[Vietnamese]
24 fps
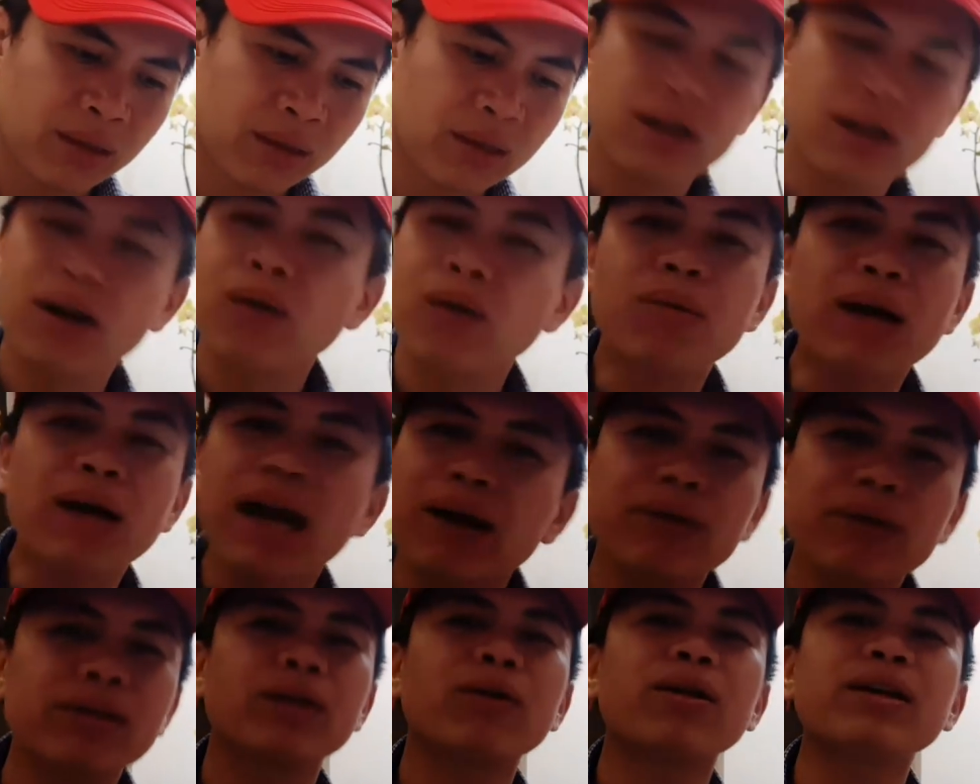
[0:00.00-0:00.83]
thì không
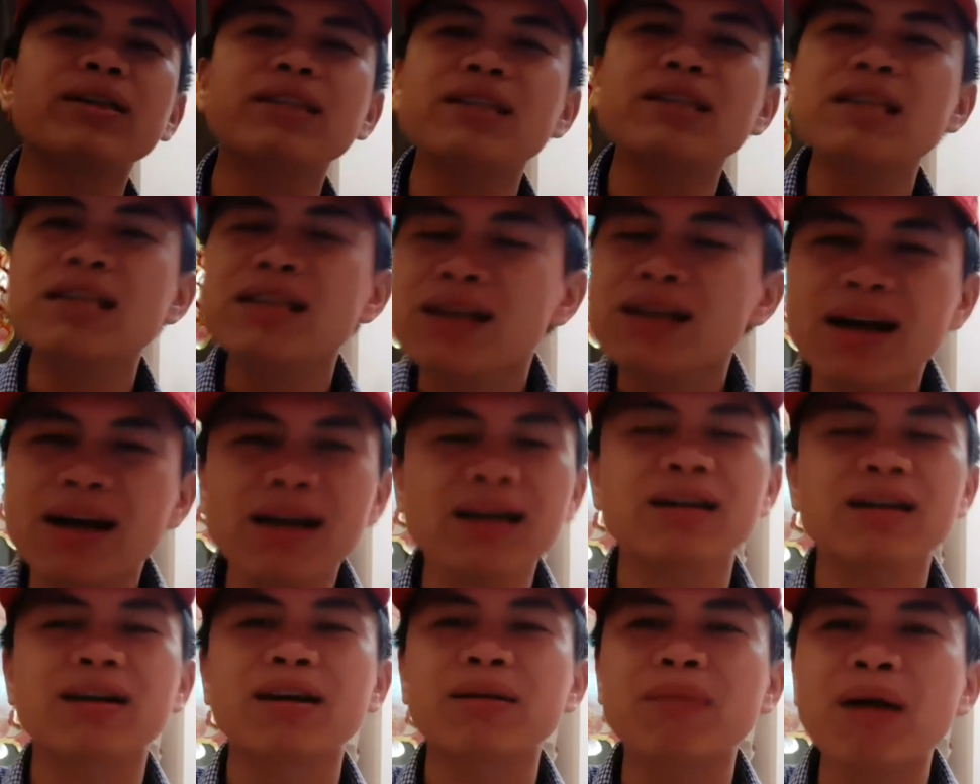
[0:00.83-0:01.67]
ai có thể đoán chính
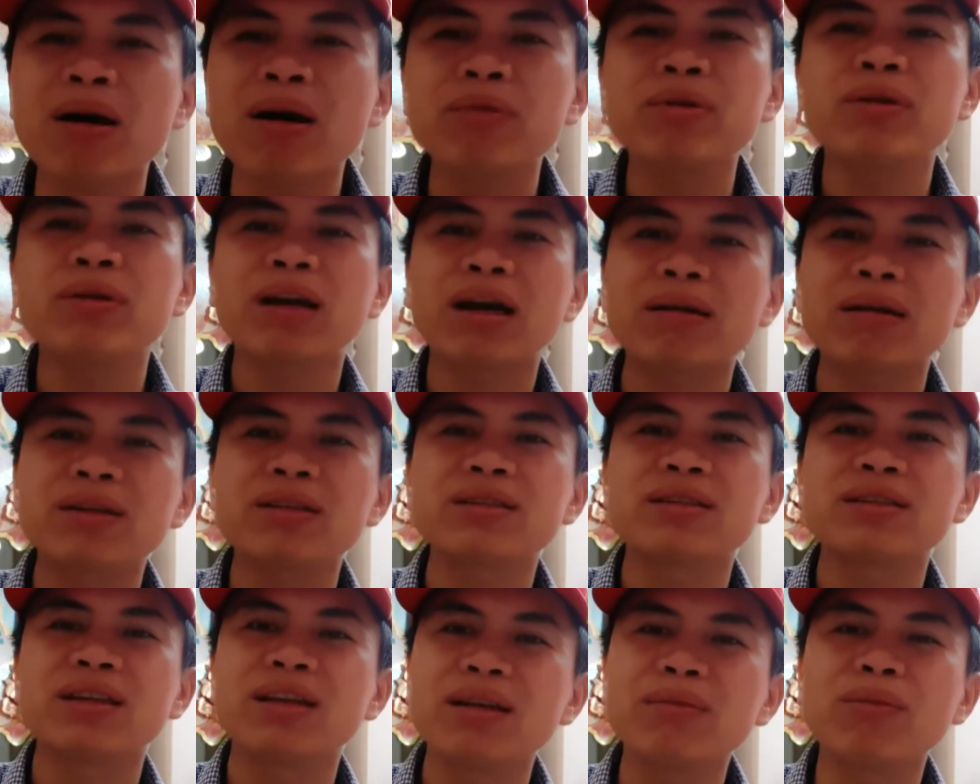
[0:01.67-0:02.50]
xác được là bao nhiêu năm nó
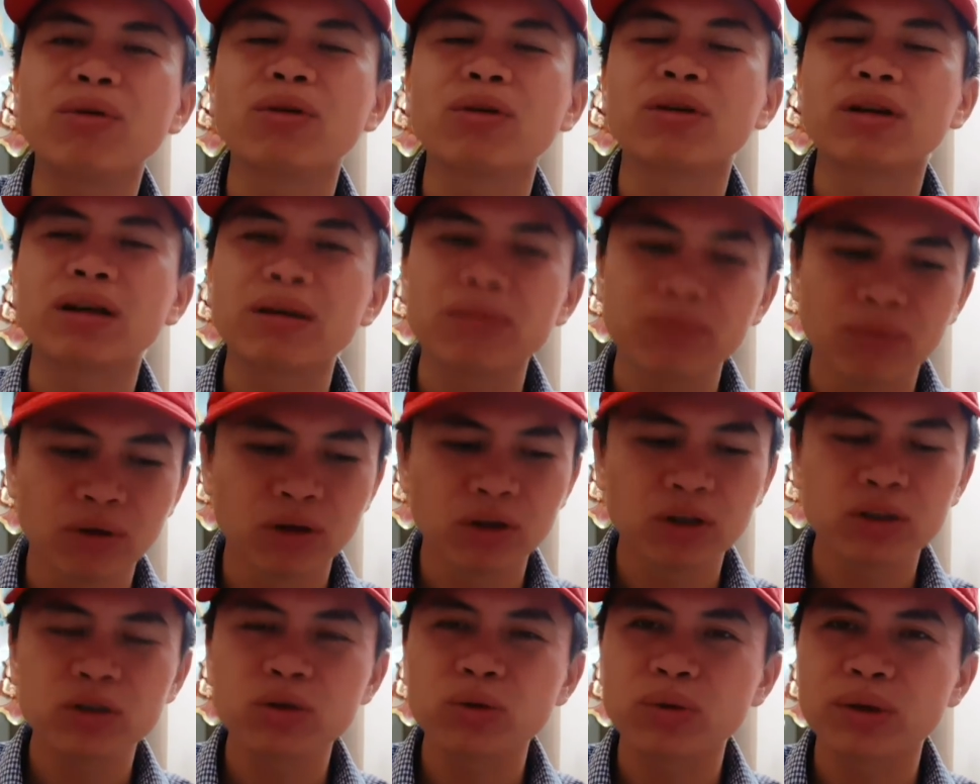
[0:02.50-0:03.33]
sẽ đến một cái một
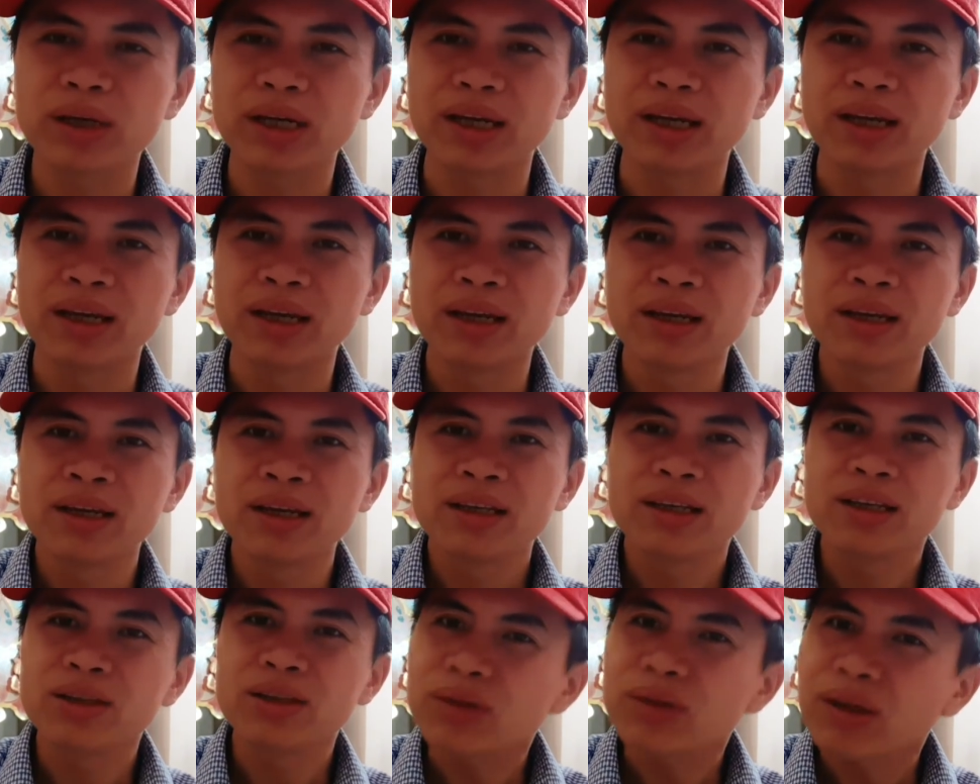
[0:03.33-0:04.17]
cái chu kỳ
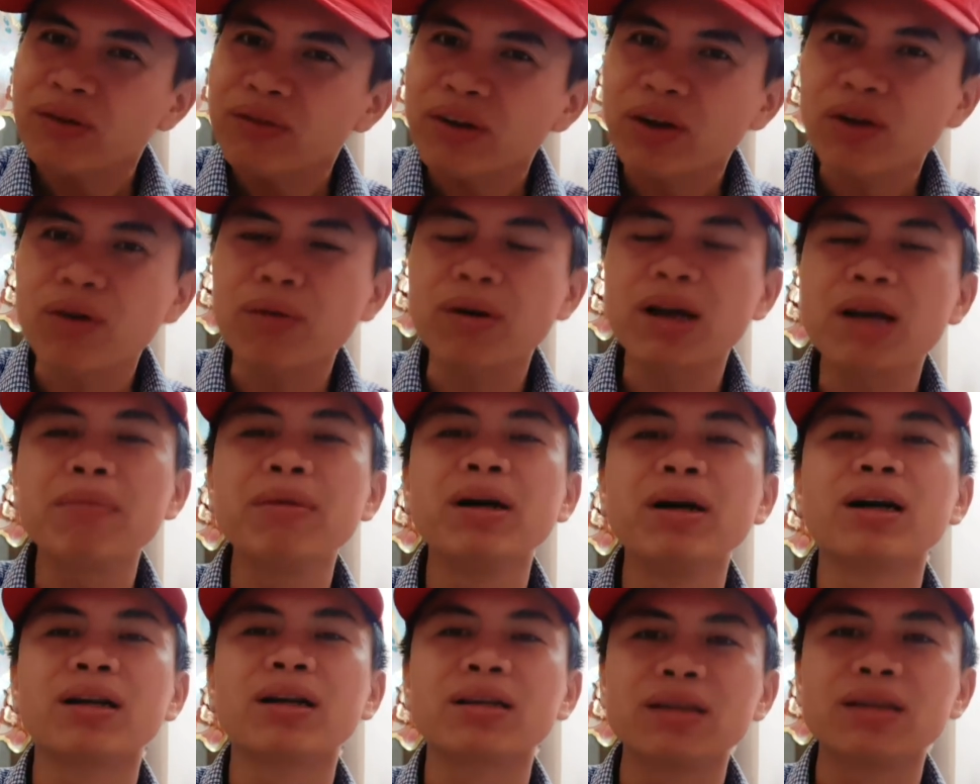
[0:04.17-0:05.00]
nhưng chúng ta phải có cái
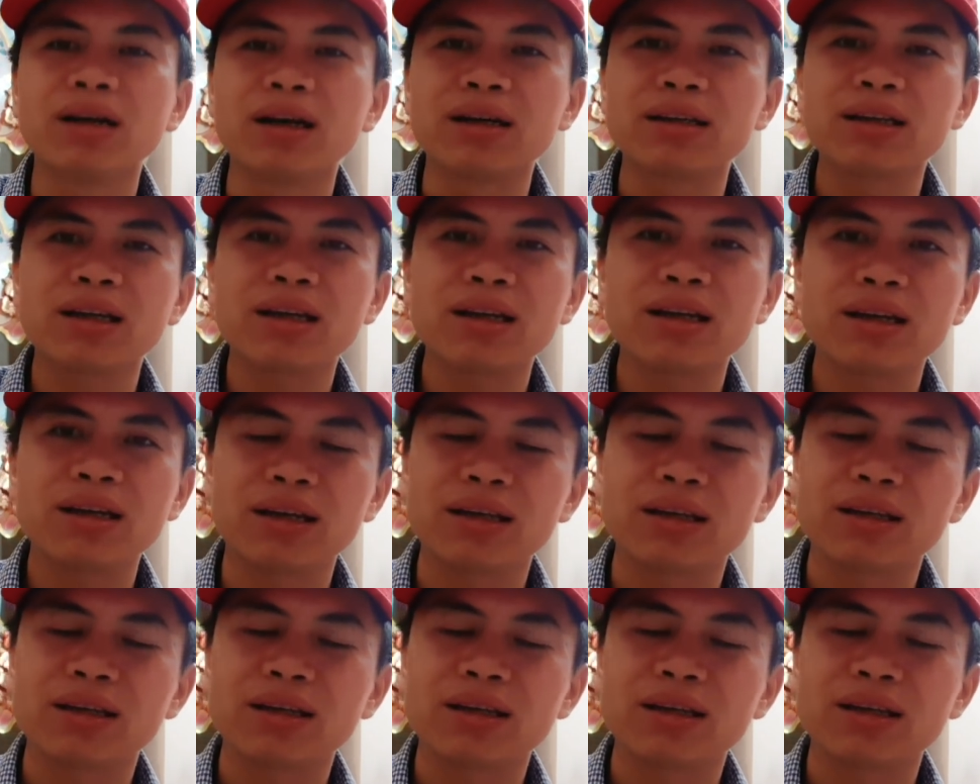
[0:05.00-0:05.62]
mường tượng nhất định